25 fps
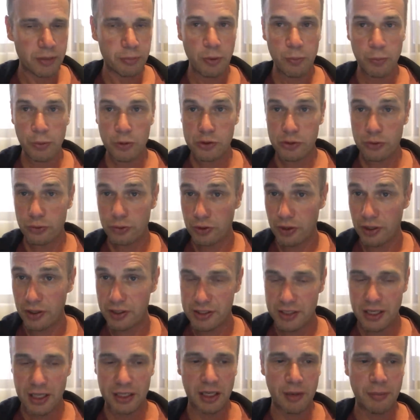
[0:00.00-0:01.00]
Po prostu to
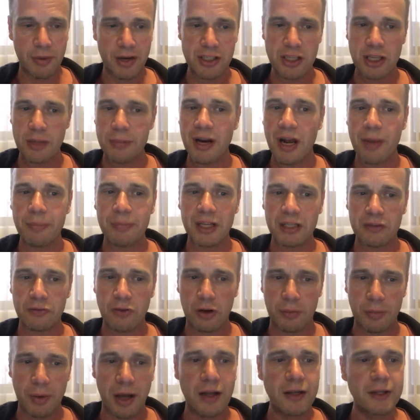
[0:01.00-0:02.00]
jest dla nich bardzo dobra
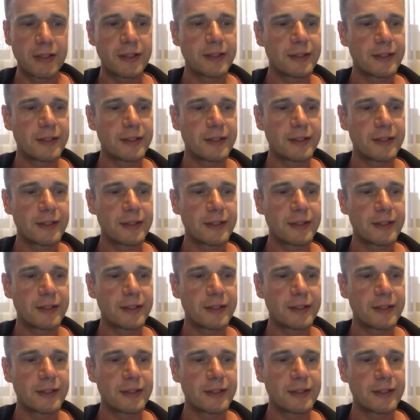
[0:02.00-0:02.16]
platforma,